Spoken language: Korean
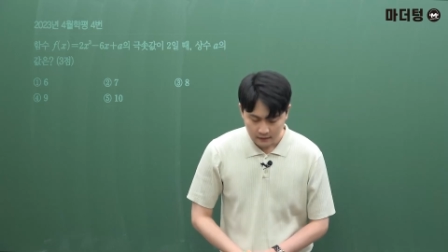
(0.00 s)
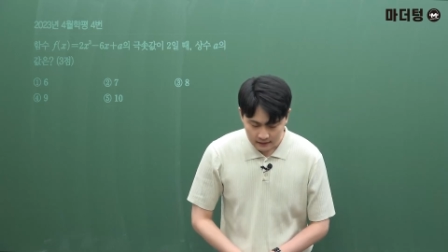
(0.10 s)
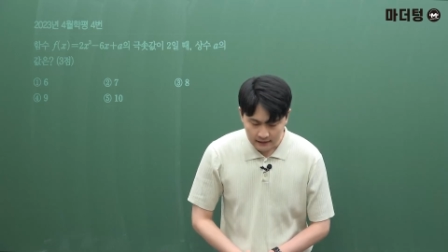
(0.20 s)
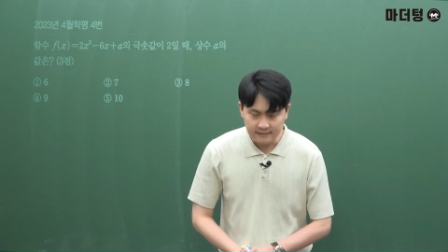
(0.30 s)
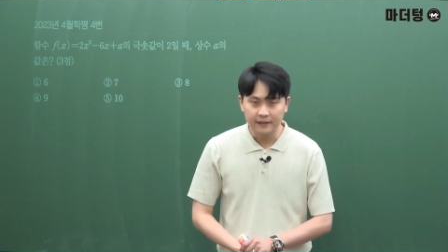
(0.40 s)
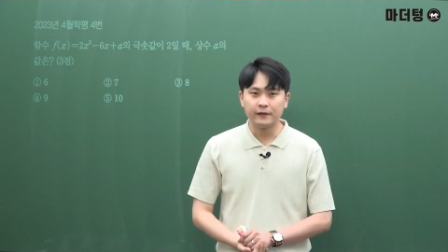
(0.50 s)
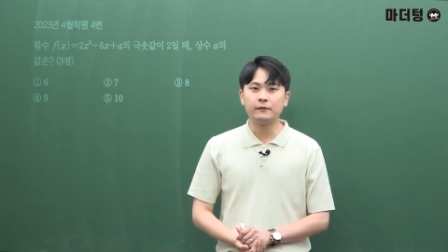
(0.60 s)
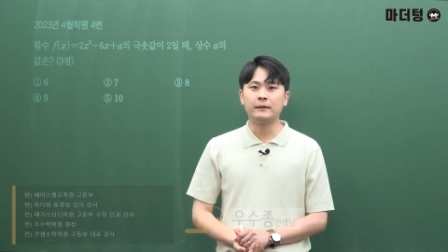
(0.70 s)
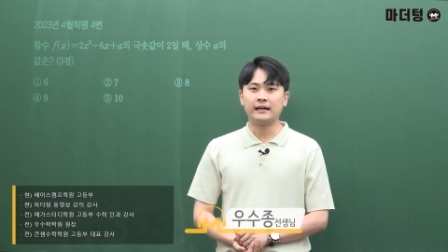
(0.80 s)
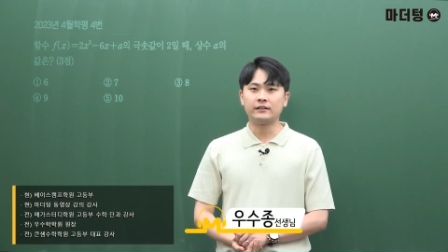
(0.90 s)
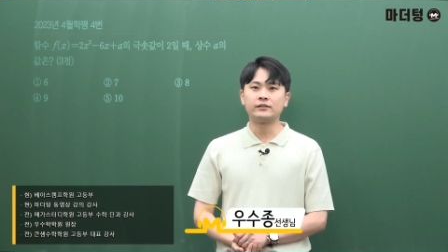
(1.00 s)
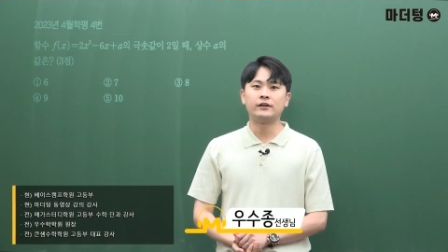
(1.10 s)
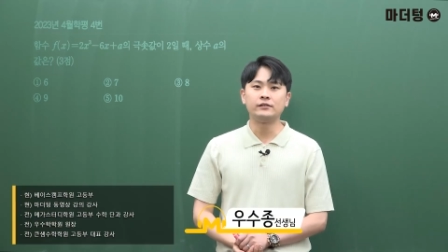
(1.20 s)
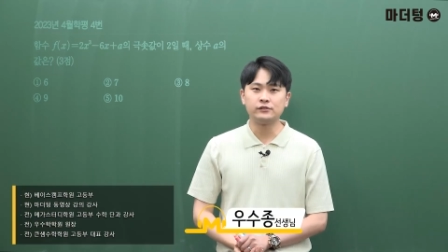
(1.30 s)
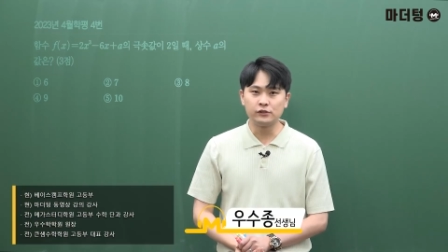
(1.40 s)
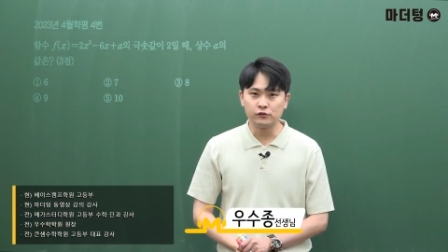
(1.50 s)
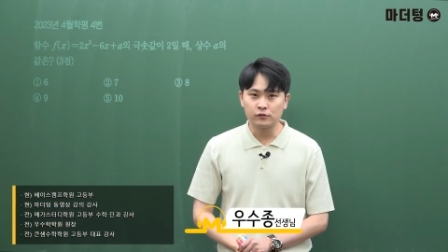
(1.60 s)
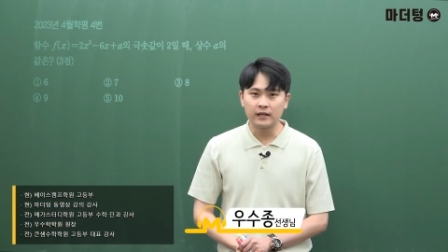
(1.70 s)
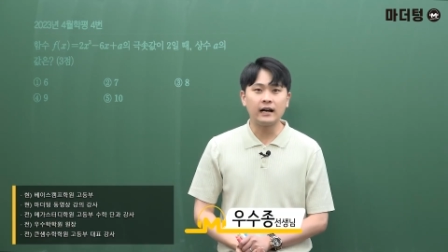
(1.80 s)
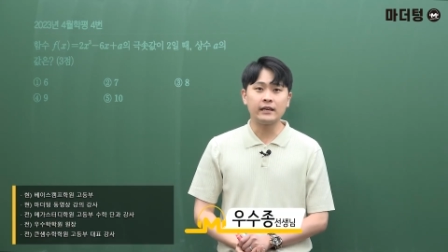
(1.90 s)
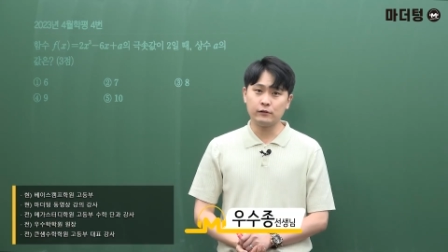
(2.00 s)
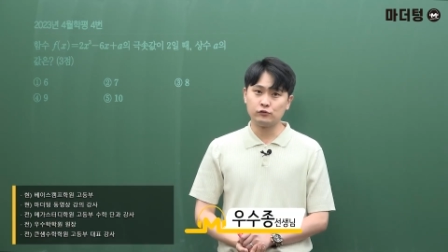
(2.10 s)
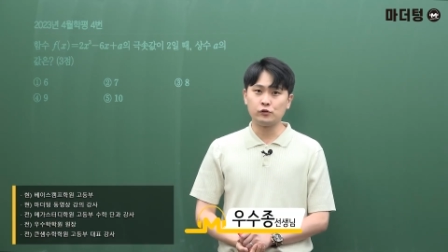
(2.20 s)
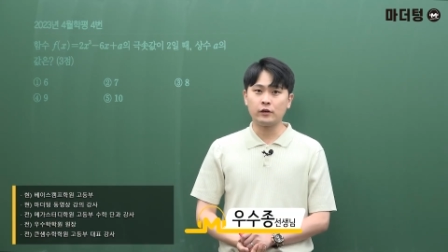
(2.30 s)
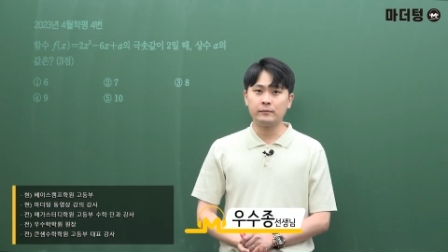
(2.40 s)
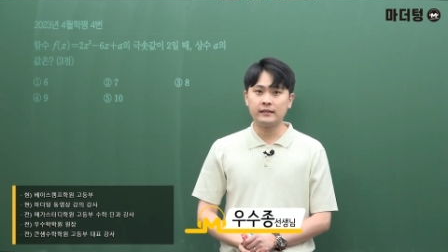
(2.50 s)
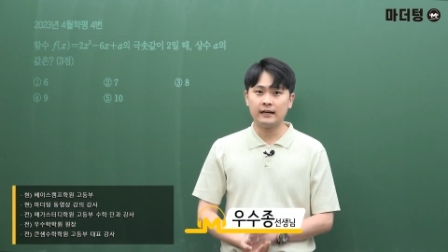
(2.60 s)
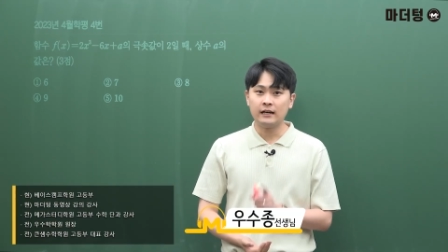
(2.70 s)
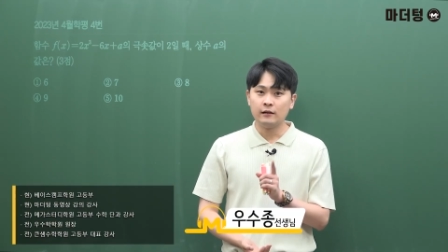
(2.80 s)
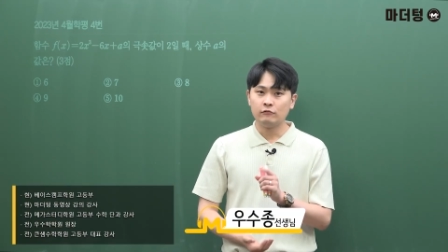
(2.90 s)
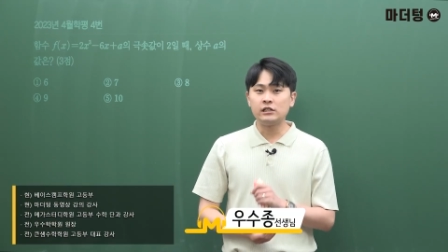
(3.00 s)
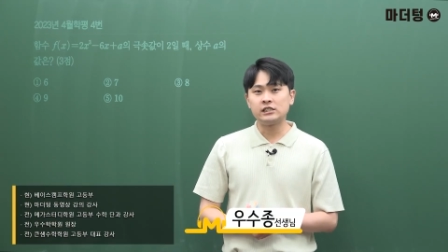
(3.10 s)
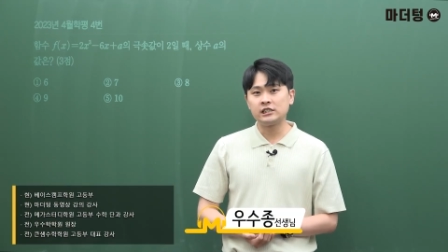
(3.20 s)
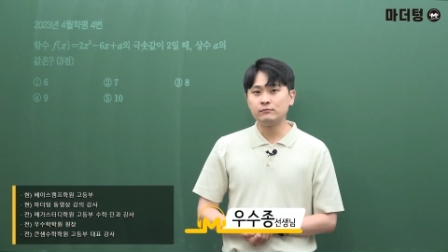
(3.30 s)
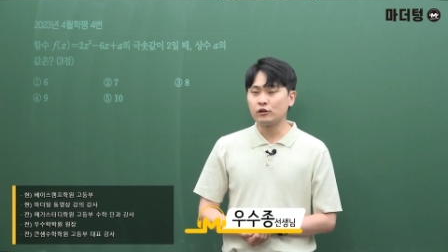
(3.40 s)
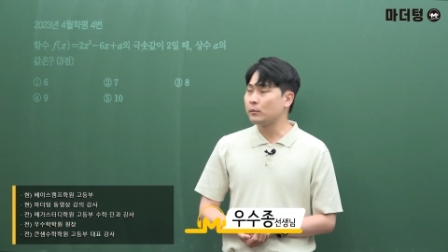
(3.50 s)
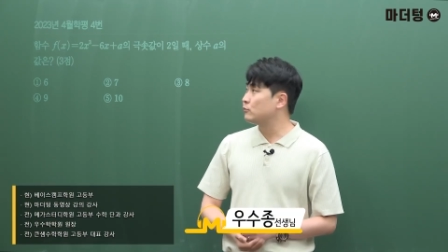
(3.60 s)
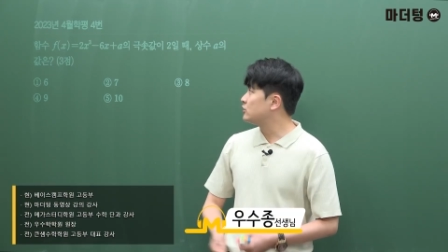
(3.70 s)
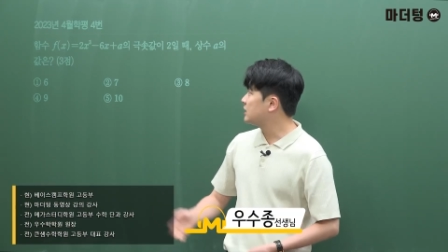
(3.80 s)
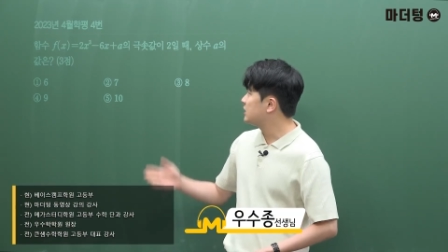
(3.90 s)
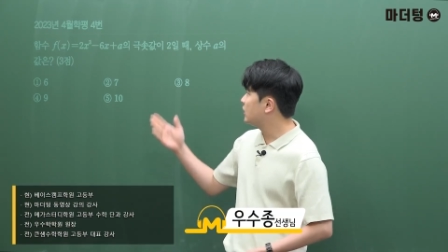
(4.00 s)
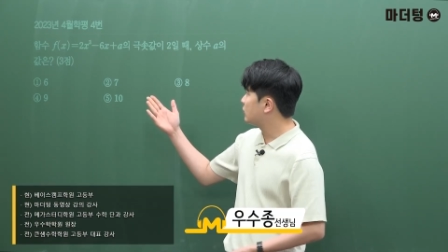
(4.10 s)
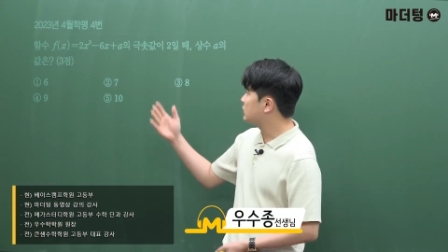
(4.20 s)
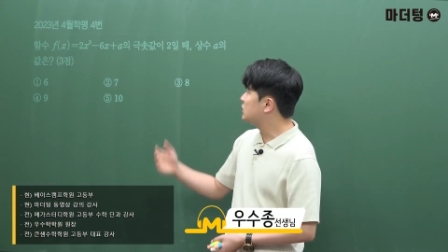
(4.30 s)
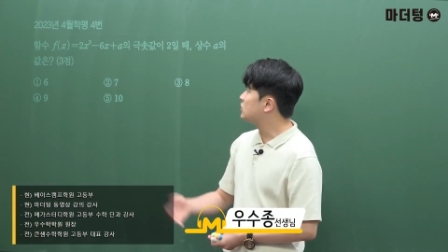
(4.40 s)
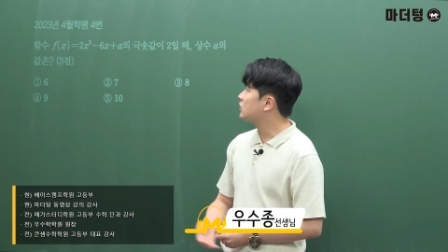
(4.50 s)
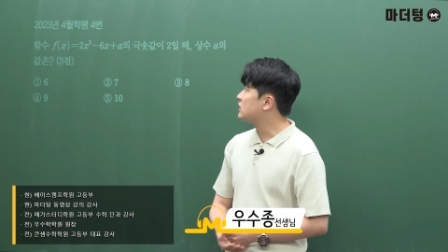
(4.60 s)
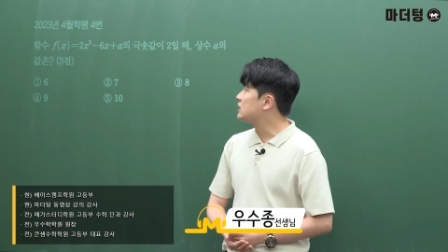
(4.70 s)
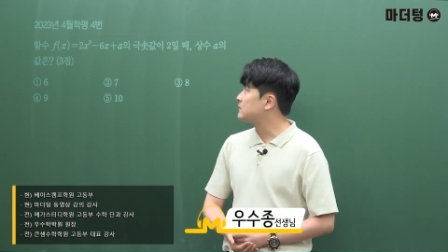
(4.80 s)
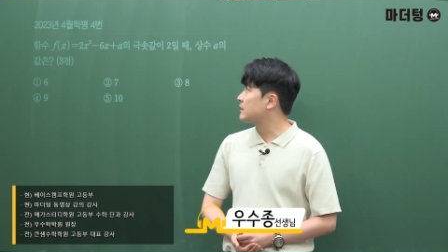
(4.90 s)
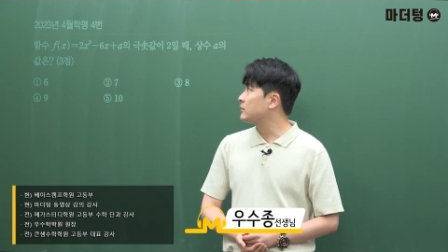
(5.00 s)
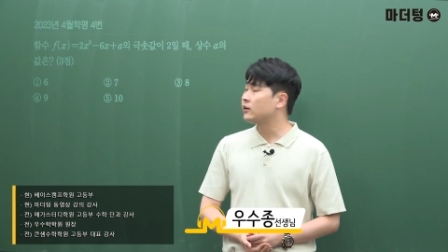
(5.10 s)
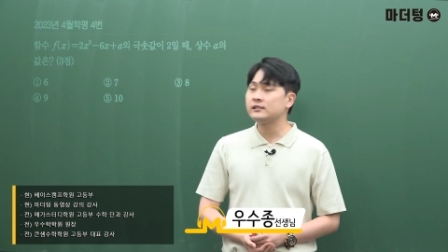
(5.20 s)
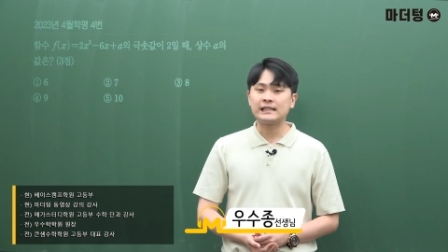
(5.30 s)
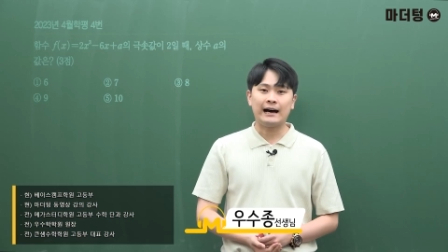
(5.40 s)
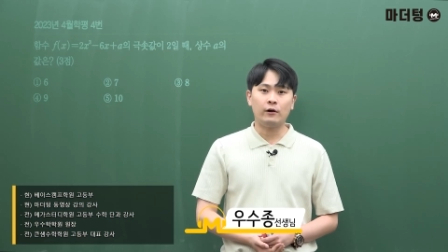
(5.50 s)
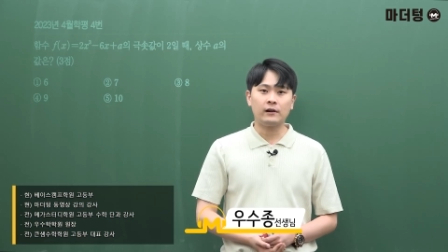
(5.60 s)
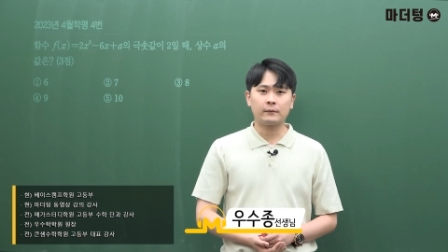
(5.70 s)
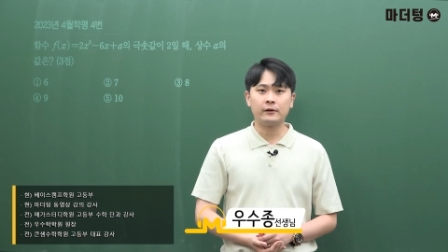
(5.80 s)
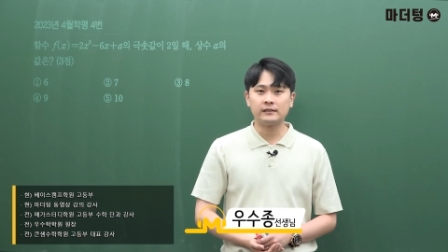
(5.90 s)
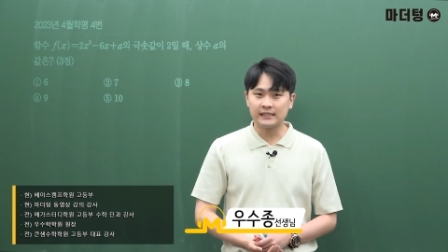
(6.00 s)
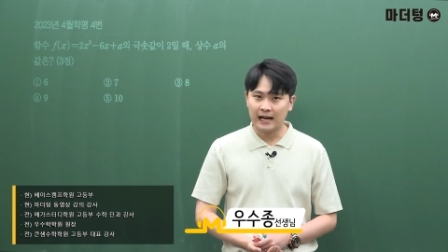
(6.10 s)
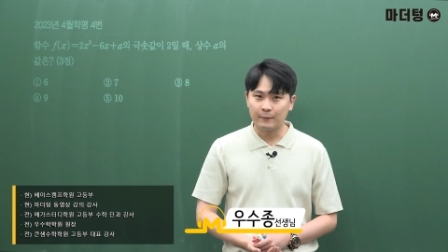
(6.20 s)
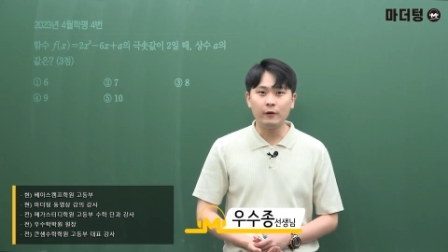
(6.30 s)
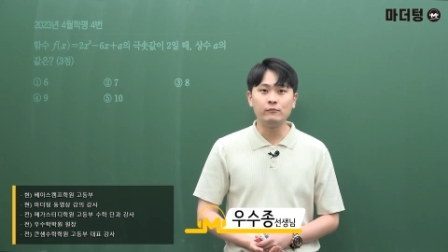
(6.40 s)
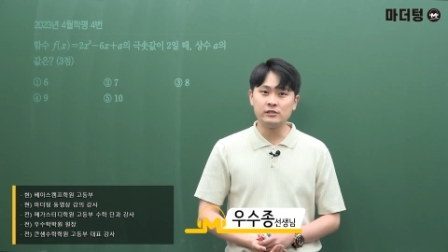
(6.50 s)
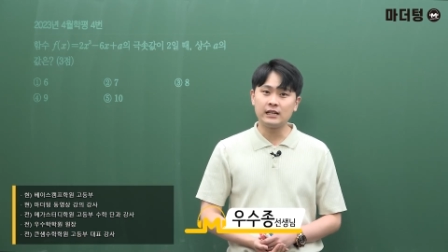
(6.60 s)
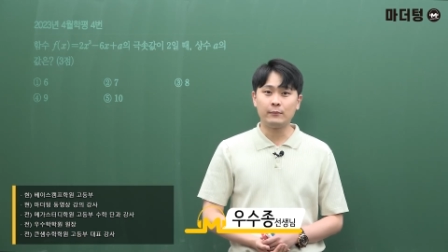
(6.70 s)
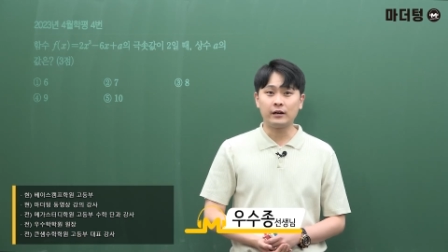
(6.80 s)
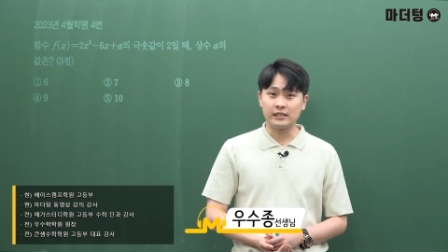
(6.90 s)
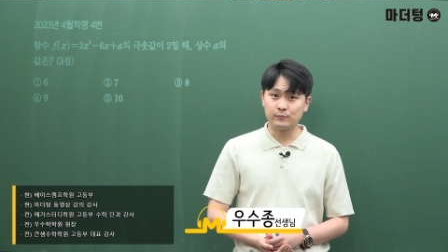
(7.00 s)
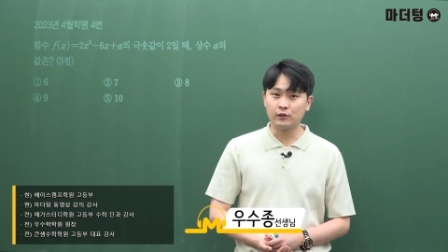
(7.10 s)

안녕하세요. 마더텅 수능수학 강의의 우수정입니다. 우리 지금 풀어볼 문제는요. 2023년 4월 학평 4번 문제를 한번 같이